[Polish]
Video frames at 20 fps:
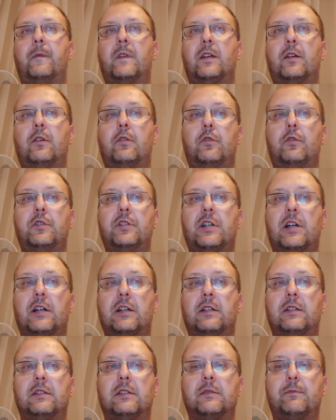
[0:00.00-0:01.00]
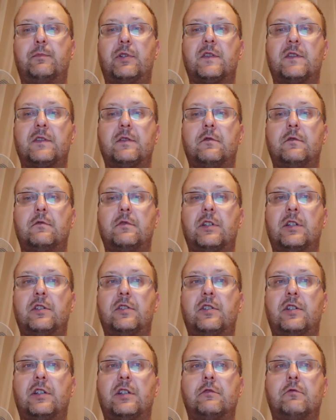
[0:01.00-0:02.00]
Tego, jak
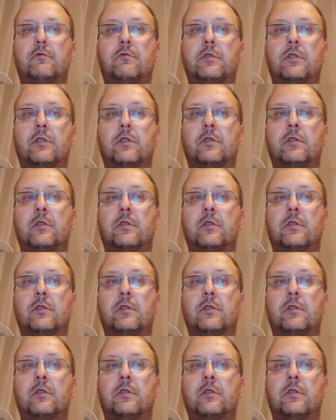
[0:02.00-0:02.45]
prezentuje się